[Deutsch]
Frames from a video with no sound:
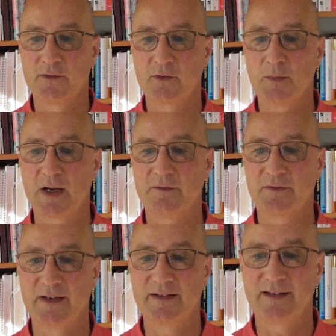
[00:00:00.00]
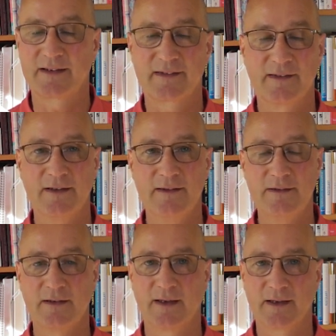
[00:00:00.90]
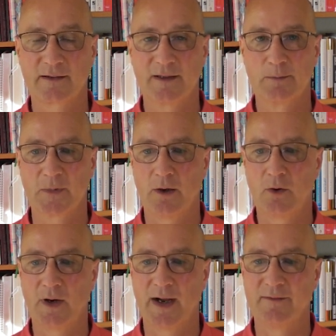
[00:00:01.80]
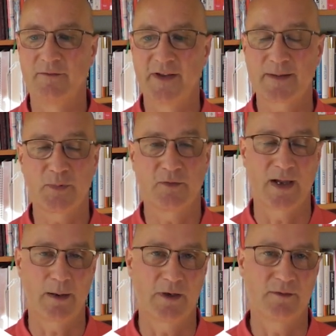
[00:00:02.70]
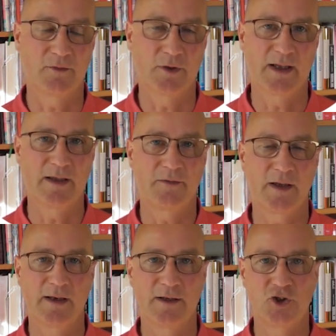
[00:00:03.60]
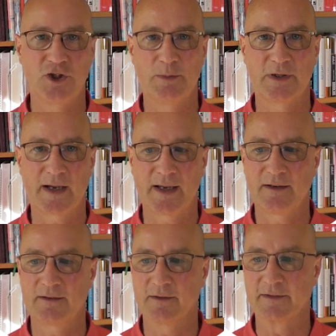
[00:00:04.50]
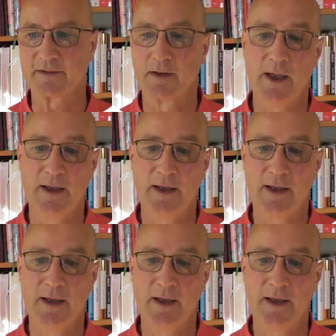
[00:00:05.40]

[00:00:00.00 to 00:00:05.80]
zumal Friedrichsen indirekt eben auch an Wettbewerbern von FLNG beteiligt ist,